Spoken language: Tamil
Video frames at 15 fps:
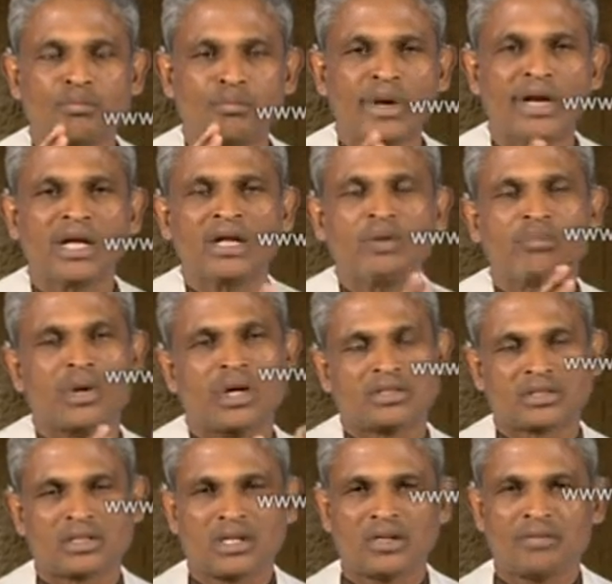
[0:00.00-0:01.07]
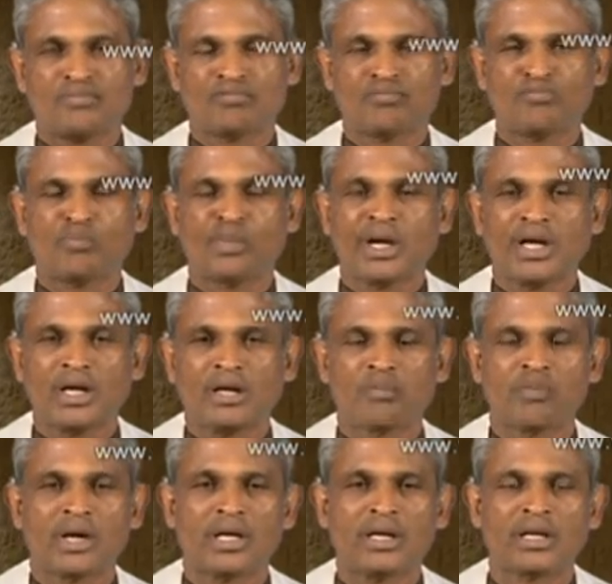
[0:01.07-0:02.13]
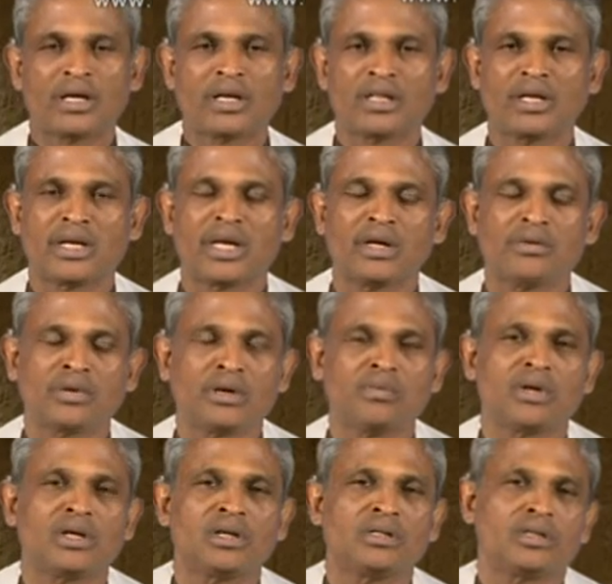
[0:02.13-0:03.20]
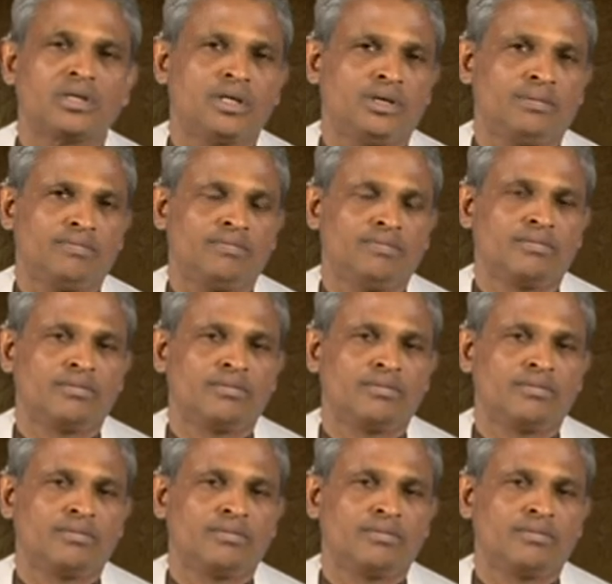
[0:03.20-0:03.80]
பழைய பாஸ்கா பழைய ஏற்பாட்டில் நடந்த நிகழ்வு நமக்கு தெரியும்